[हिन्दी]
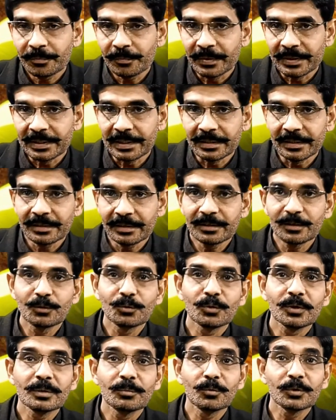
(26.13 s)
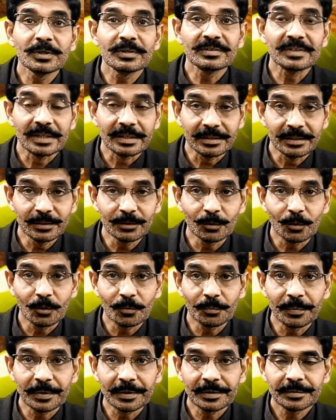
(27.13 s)
बताता चलूँ कि मुझे ज़ाती तौर
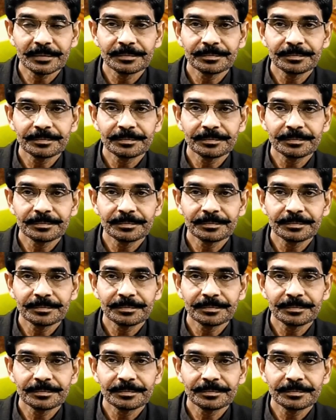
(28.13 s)
पर